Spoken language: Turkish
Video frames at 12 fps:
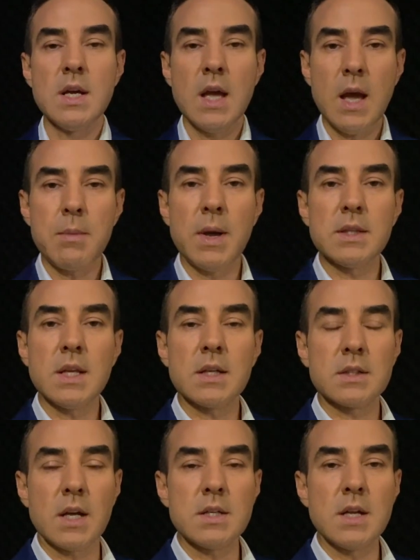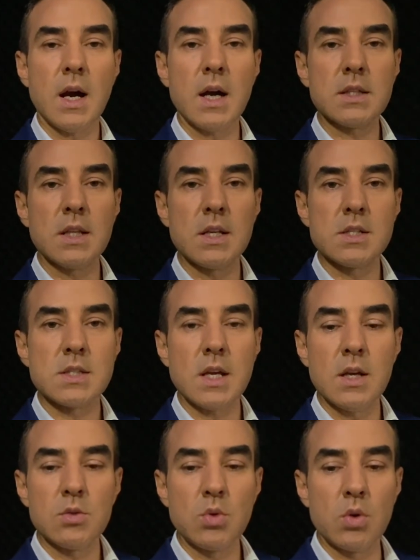Hemen tekrar
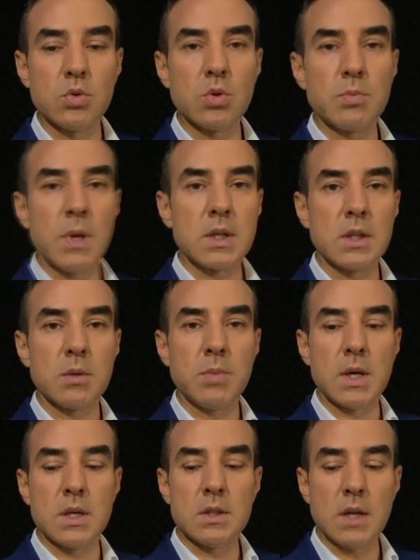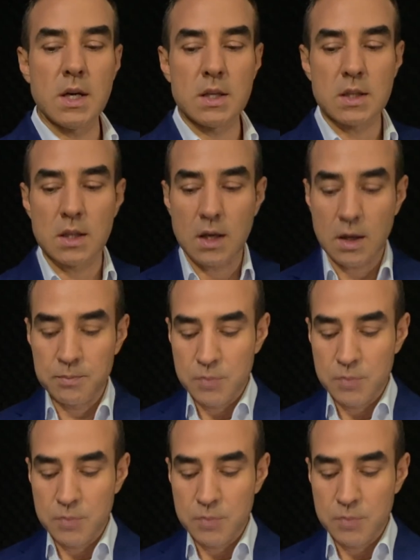Akdeniz'e döndük baktık. Bakın haritada ya.